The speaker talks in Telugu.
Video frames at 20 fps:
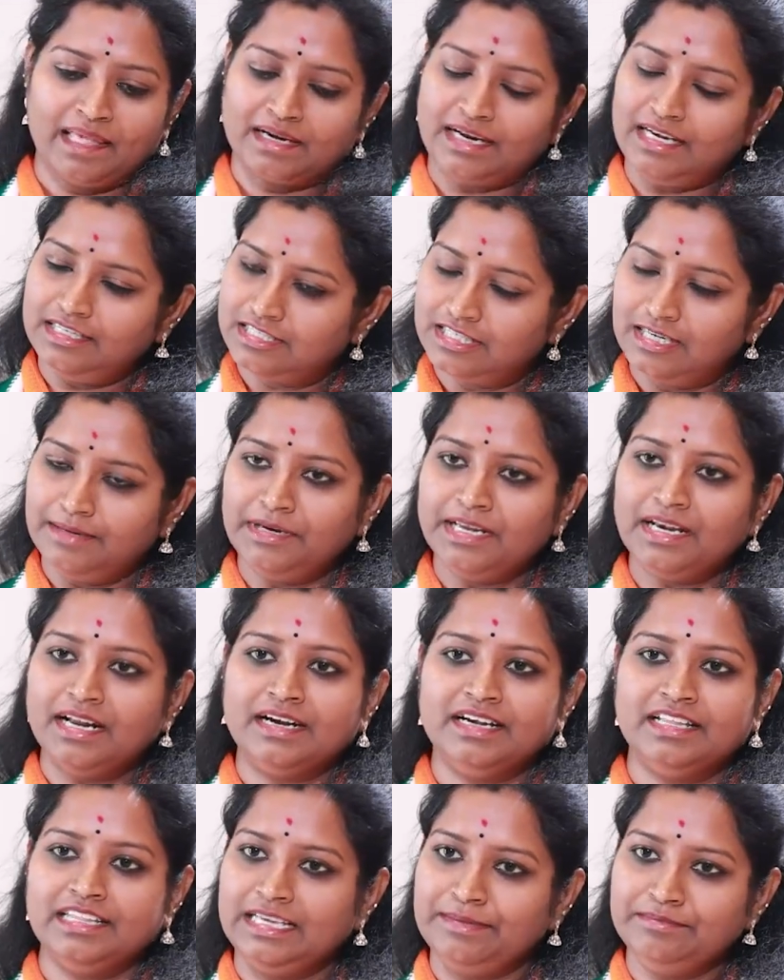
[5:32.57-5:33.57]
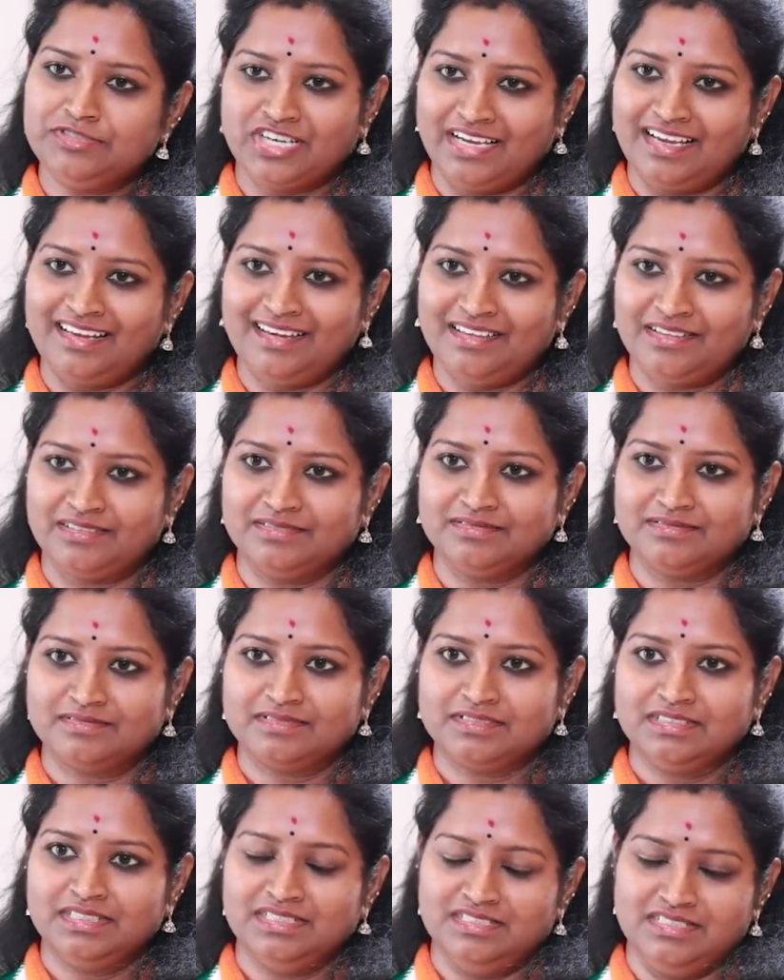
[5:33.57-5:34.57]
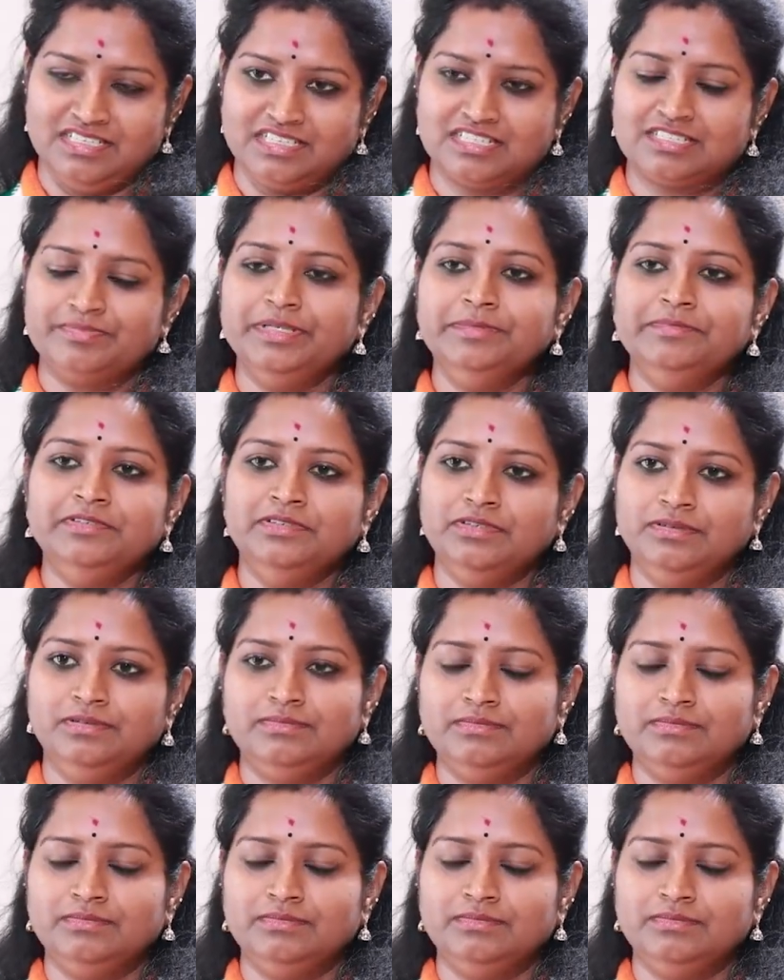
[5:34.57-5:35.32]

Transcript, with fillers: రాజీనామా లాంటిది ఏం చేయలేదు జస్ట్ మేము